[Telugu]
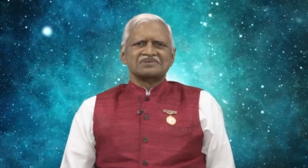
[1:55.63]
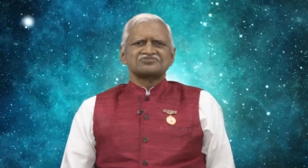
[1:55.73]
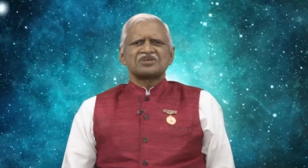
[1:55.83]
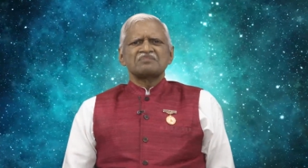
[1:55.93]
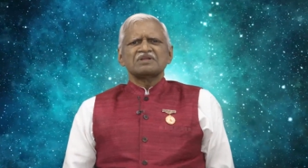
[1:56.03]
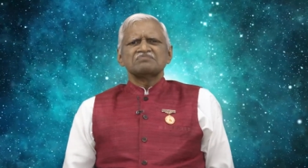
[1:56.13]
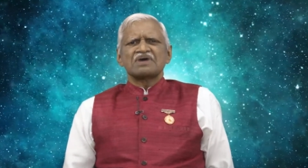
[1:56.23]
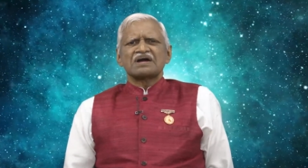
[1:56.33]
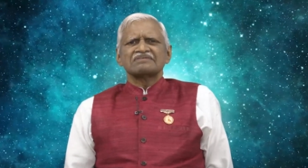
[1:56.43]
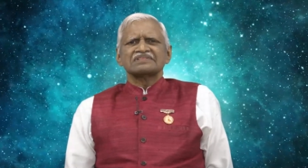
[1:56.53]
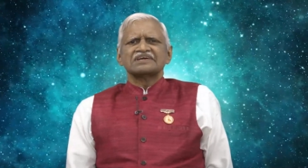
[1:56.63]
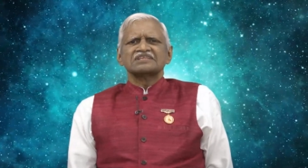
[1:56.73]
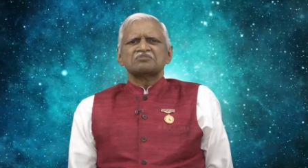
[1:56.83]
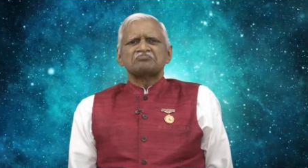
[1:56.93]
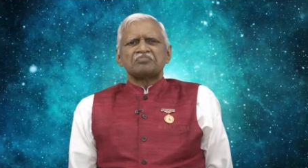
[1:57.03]
శ్రీమద్
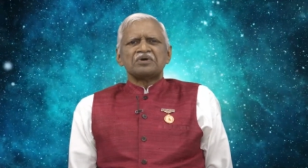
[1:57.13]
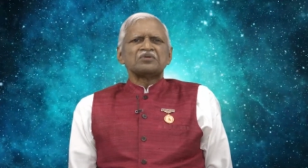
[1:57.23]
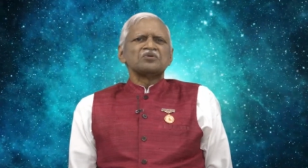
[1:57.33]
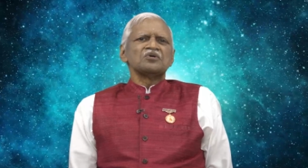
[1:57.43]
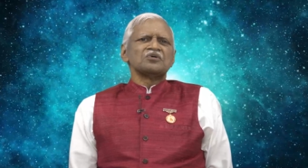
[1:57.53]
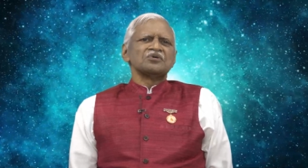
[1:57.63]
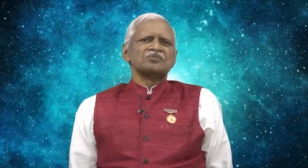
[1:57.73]
భగవద్గీత పేరులో